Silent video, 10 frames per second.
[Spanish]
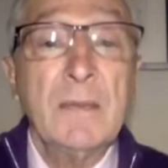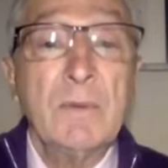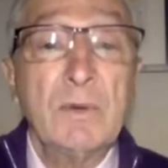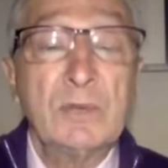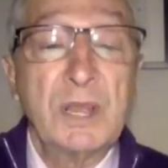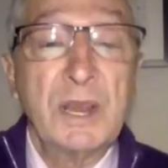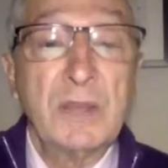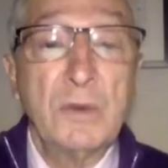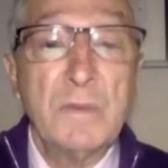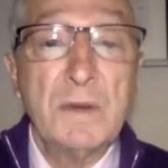Me gustaría
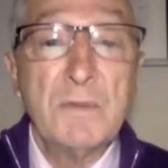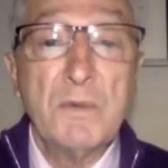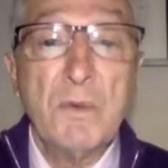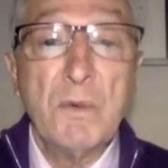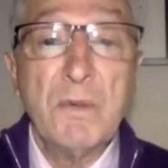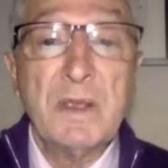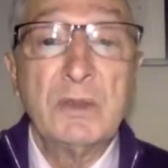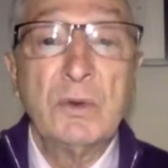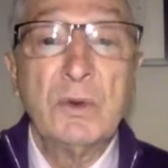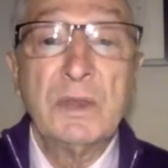tomarme un
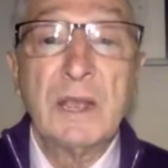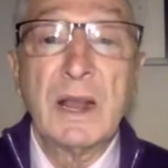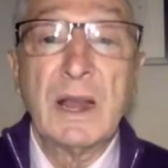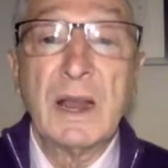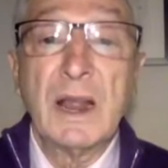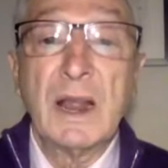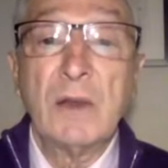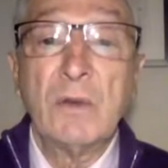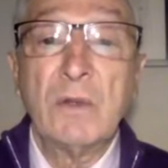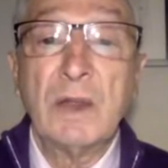momento y aclarar
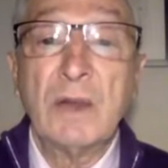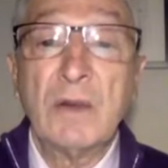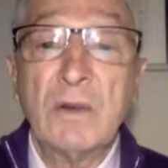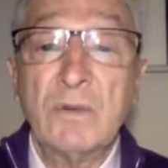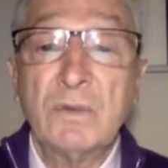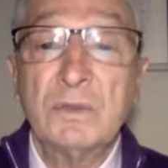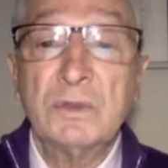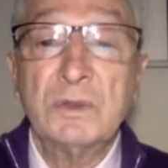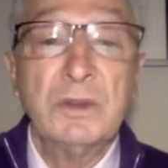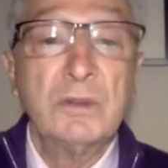algo de la confusión